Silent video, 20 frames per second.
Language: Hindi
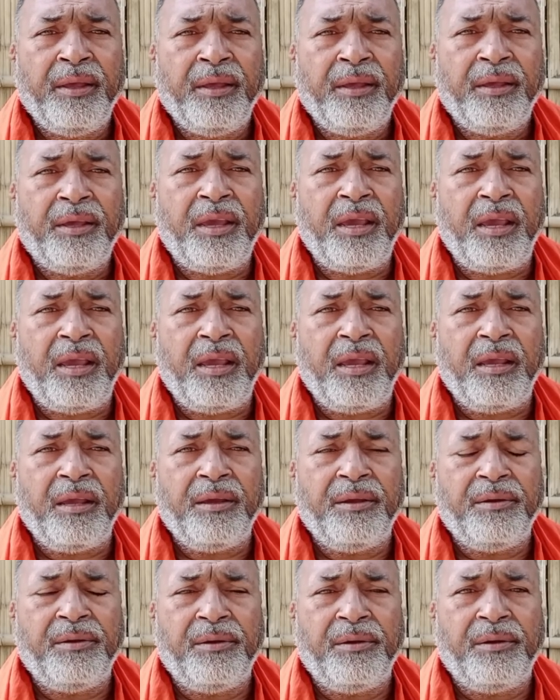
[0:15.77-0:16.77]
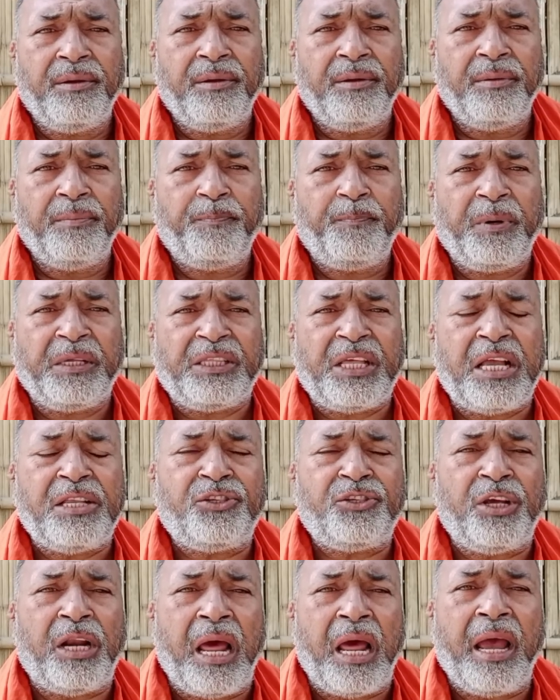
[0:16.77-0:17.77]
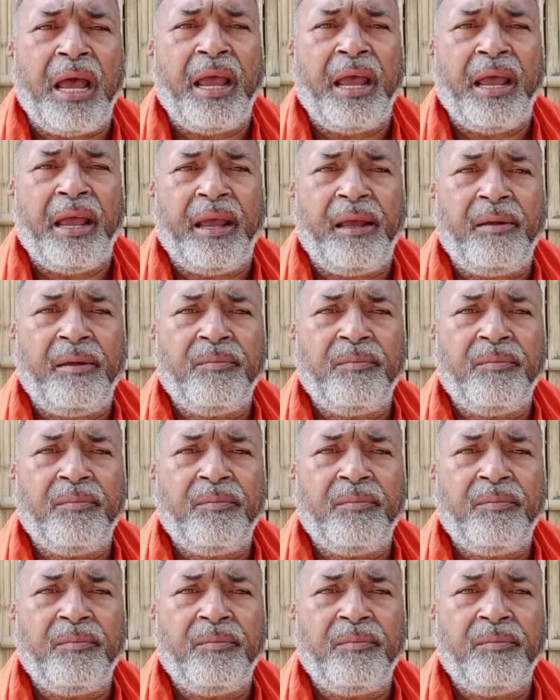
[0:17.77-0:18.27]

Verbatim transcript: कि पता चला है